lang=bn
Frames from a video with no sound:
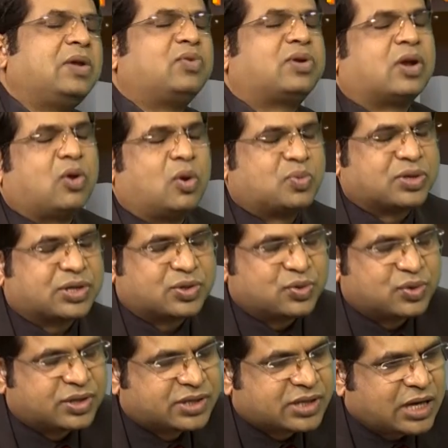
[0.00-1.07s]
বেড়ে ওঠার গল্পটা
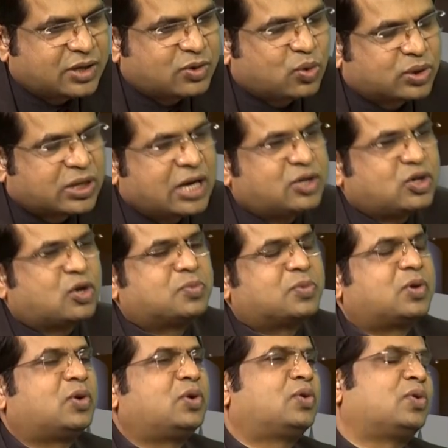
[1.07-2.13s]
শুনতে চাই কোথায়
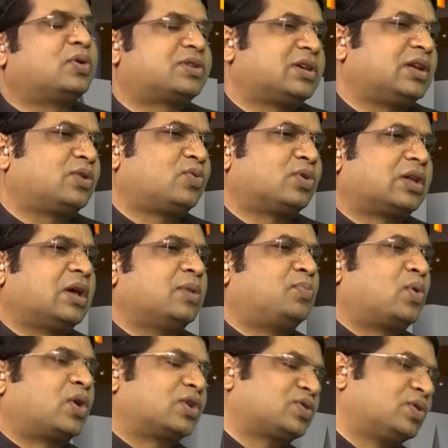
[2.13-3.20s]
জন্মগ্রহণ করেছেন কোথায়
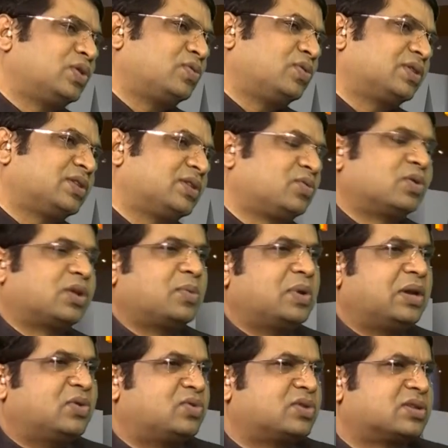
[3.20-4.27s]
পড়াশোনা করেছেন কোথায়
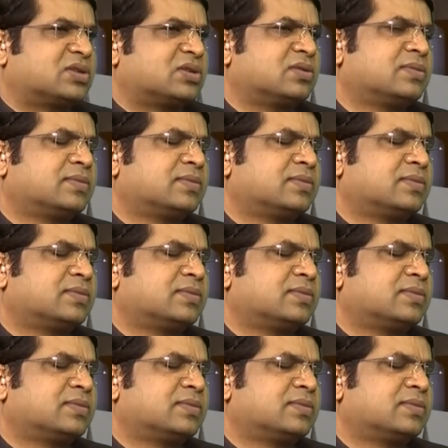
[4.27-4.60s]
বেড়ে উঠেছেন